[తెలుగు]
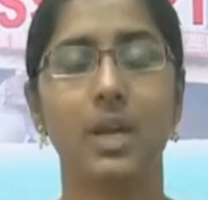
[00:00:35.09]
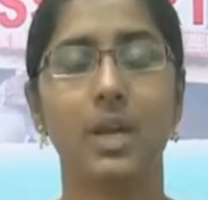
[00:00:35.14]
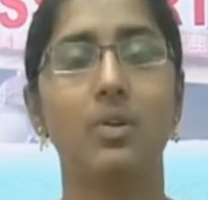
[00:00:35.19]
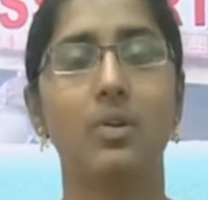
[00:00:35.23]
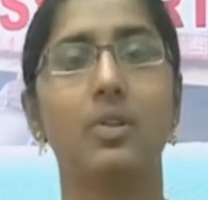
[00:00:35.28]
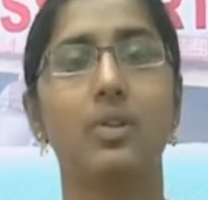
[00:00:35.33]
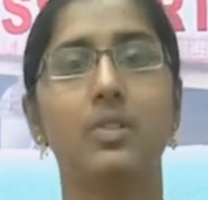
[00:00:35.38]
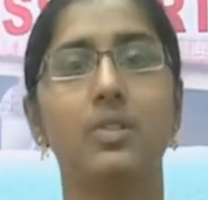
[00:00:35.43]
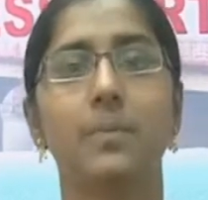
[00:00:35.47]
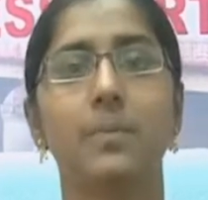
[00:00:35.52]

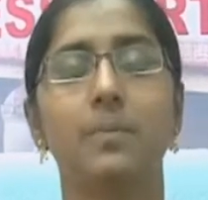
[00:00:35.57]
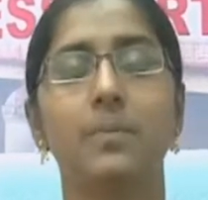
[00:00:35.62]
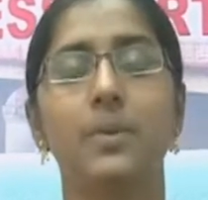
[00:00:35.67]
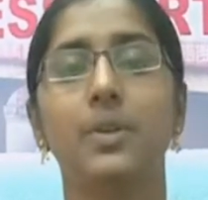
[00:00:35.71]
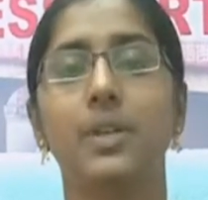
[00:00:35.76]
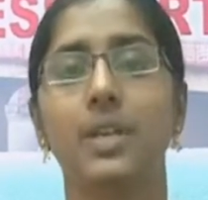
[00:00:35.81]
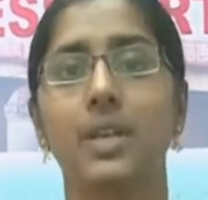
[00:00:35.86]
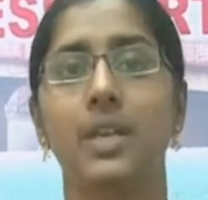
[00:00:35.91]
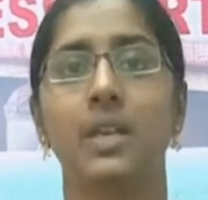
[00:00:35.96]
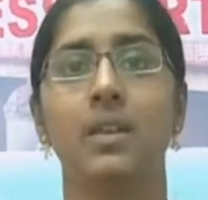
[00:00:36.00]
గౌరవ
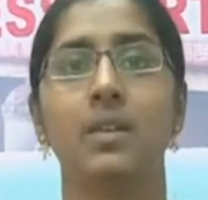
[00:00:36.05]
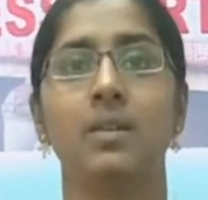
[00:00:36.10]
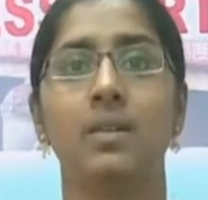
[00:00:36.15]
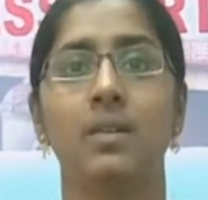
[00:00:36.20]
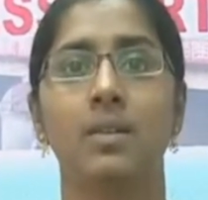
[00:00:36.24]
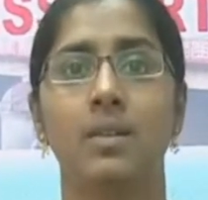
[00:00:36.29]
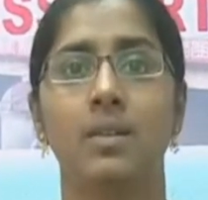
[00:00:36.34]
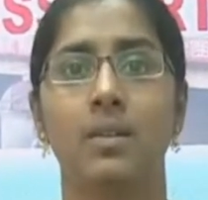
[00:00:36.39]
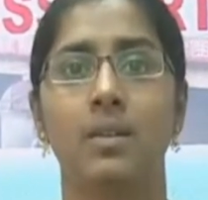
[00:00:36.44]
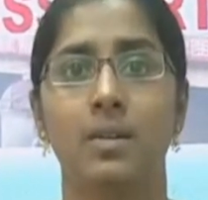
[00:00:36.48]
సభ్యుడికి
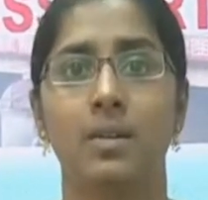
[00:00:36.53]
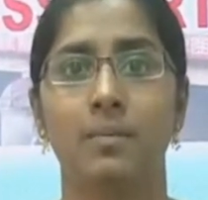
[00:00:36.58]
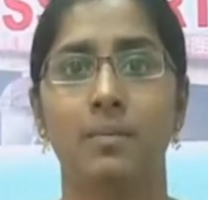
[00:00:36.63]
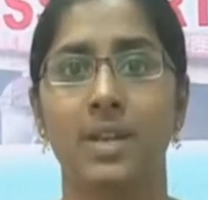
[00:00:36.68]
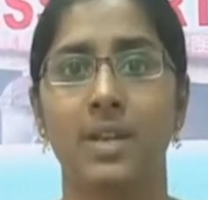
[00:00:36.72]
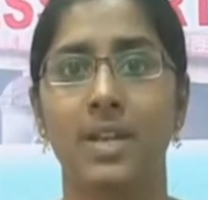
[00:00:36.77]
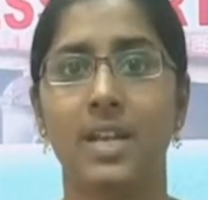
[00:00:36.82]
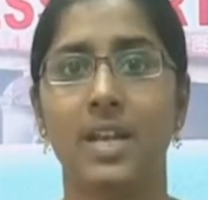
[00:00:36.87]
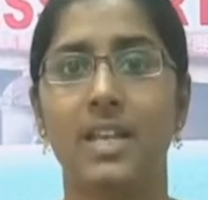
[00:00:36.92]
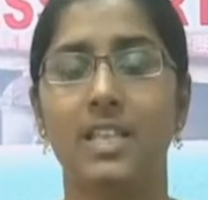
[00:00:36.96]

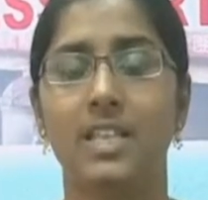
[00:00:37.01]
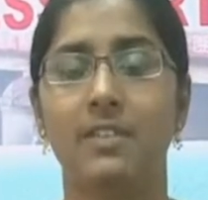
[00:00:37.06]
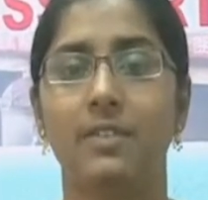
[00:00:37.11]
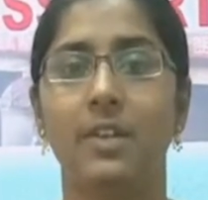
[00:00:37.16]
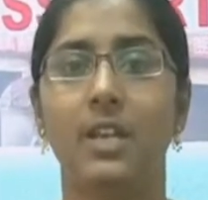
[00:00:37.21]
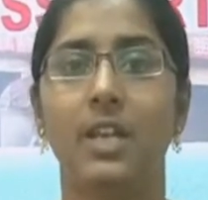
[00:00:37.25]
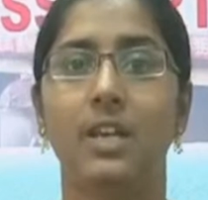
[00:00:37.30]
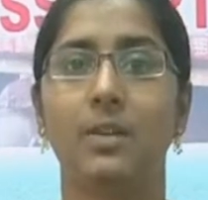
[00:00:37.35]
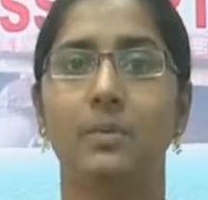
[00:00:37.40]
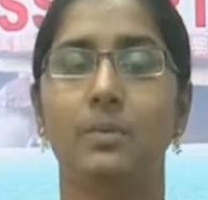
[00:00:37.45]
మర్యాద
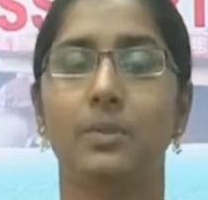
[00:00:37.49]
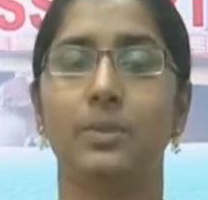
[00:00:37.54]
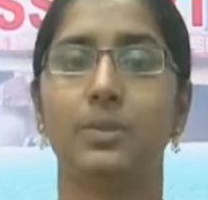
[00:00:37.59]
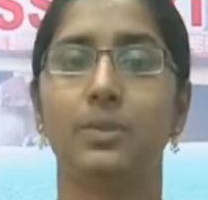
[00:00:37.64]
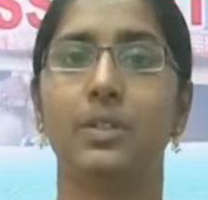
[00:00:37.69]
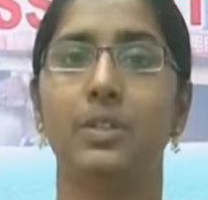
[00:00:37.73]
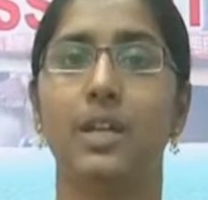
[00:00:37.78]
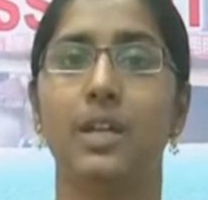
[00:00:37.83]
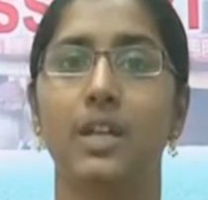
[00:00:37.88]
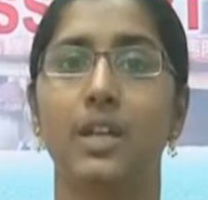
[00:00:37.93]

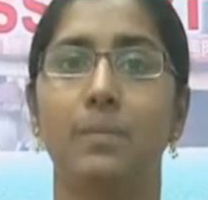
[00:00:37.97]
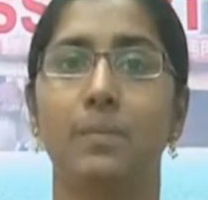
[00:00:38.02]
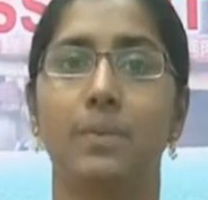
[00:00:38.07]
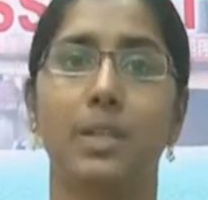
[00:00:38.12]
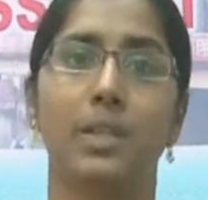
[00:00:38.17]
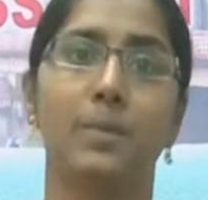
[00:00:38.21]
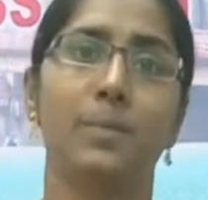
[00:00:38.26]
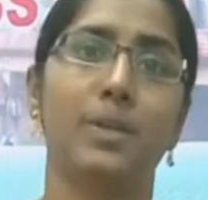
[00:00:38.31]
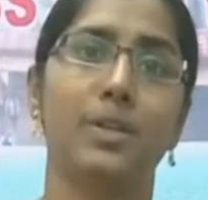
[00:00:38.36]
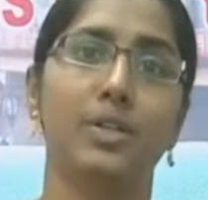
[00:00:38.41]
ఇవ్వలేకపోతున్నారని
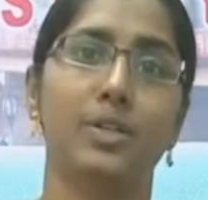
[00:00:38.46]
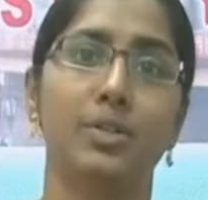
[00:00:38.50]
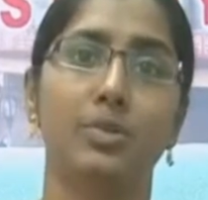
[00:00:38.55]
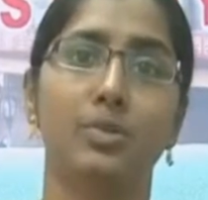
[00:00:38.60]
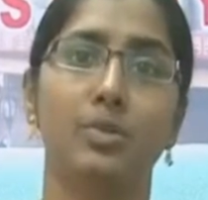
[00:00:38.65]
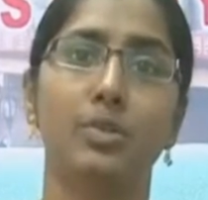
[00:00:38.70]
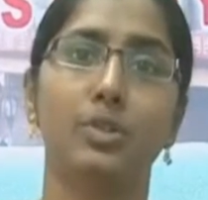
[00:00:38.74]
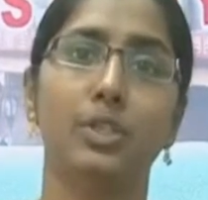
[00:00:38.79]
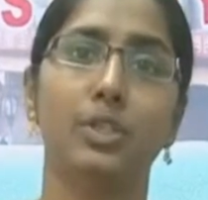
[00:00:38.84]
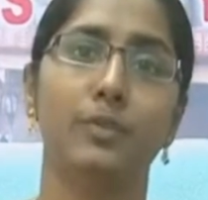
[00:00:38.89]
ప్రతిపక్షం
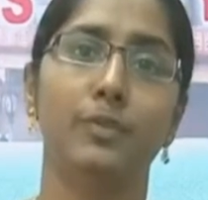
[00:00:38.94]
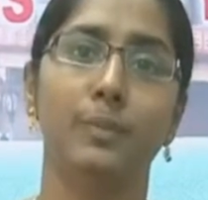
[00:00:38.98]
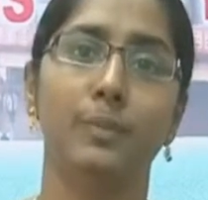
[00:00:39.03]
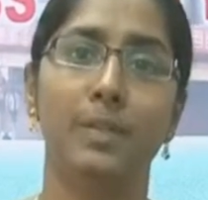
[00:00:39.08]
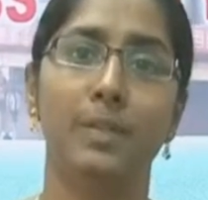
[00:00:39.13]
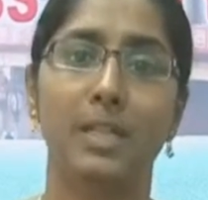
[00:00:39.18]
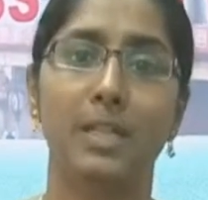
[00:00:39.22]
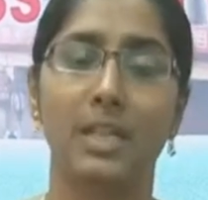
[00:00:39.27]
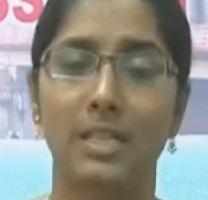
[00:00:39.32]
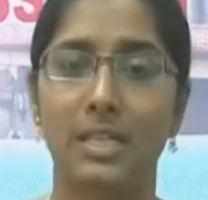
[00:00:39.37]
గొంతు
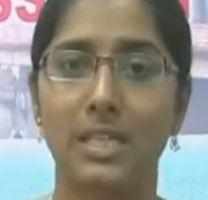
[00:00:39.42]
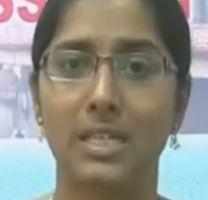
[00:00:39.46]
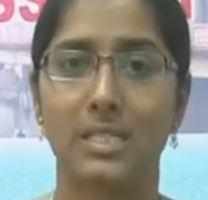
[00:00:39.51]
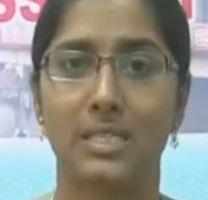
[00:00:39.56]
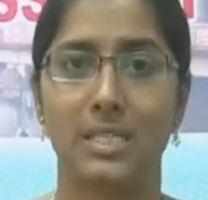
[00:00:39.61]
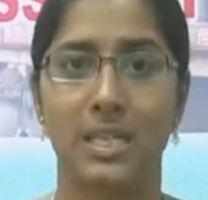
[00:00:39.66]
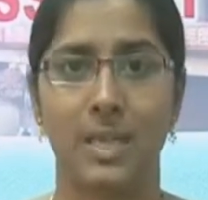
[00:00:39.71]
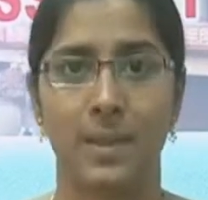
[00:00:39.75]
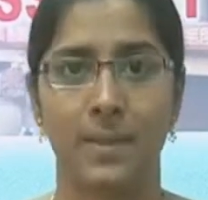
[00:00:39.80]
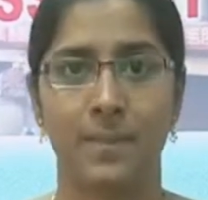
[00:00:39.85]
విప్పి
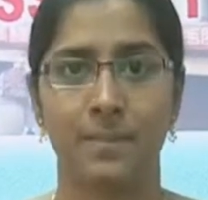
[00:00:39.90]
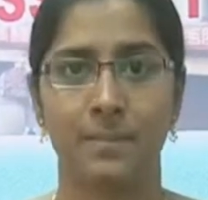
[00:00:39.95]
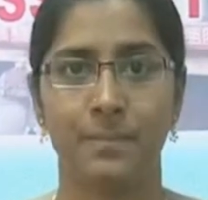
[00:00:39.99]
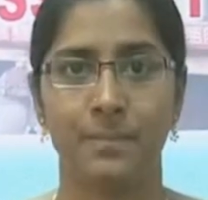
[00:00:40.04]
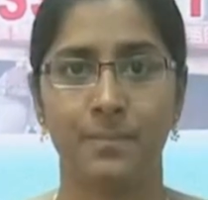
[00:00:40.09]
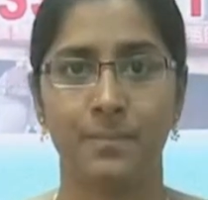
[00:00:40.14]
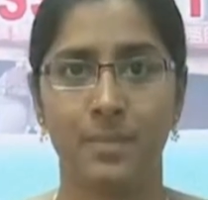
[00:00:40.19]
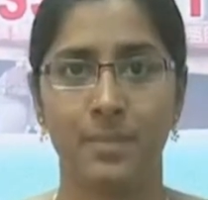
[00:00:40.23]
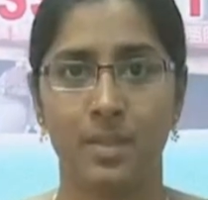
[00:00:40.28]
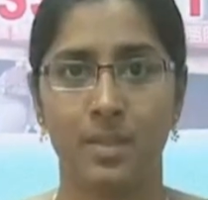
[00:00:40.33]
నిలదీస్తే
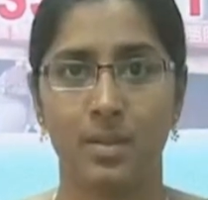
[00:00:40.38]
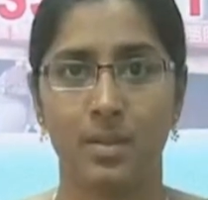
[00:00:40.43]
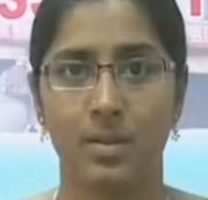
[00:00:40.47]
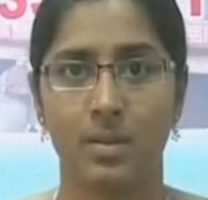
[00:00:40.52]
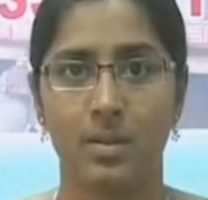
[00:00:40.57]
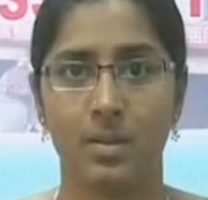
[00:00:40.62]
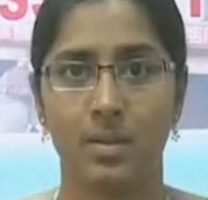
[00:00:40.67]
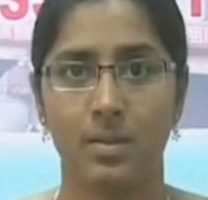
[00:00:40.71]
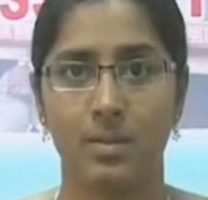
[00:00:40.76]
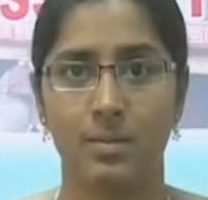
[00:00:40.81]

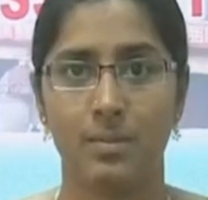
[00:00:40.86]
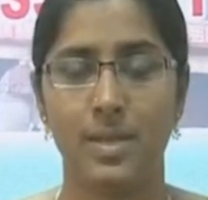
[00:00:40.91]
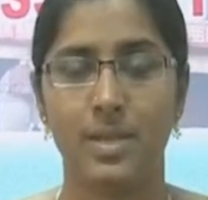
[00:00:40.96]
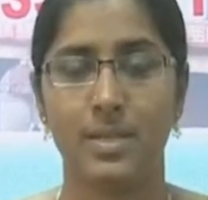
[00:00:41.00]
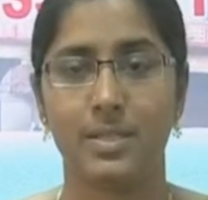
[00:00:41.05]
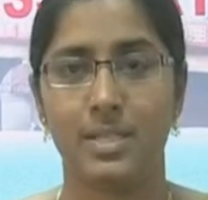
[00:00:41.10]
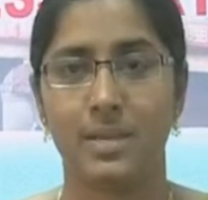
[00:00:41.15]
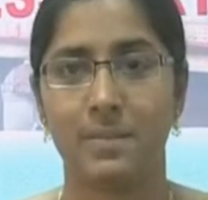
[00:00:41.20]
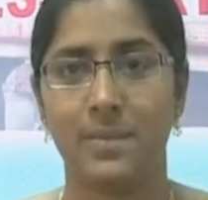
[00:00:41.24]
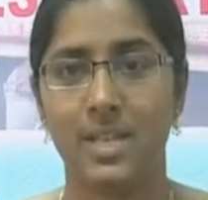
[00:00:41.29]

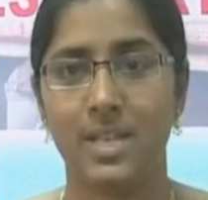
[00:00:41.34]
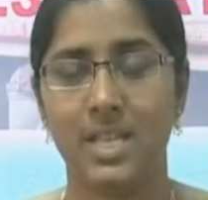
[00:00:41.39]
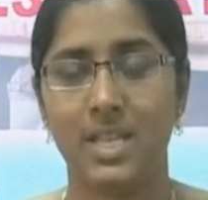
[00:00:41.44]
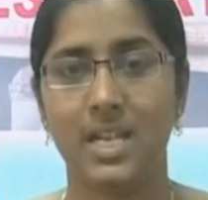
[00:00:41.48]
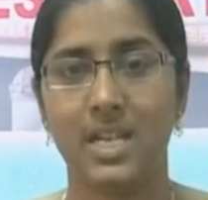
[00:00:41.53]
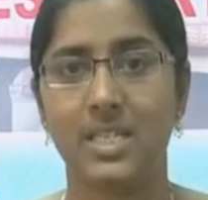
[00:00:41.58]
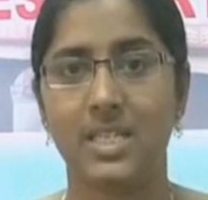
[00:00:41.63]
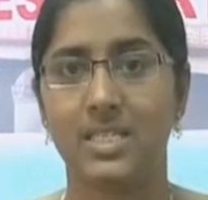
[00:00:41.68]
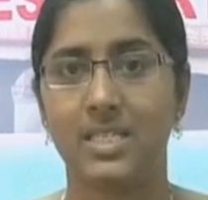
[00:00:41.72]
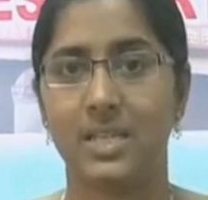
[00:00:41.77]
మీకు
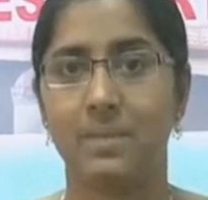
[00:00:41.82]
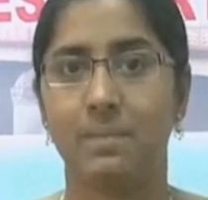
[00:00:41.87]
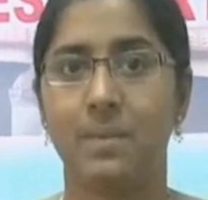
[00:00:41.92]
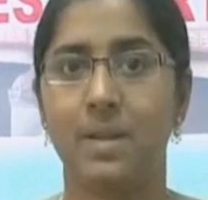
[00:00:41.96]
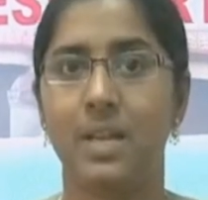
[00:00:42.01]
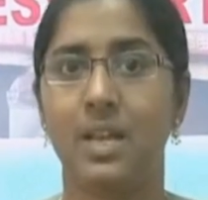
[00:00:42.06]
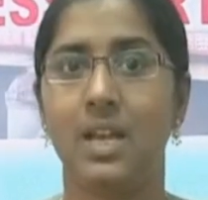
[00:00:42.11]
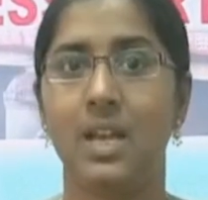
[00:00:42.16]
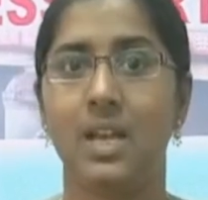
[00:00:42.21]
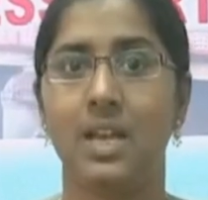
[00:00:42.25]
సమాధానం
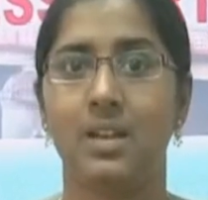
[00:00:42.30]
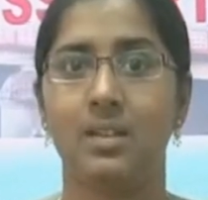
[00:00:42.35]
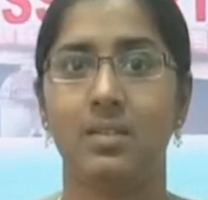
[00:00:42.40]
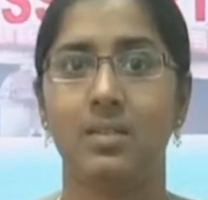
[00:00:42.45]
చెప్పాలా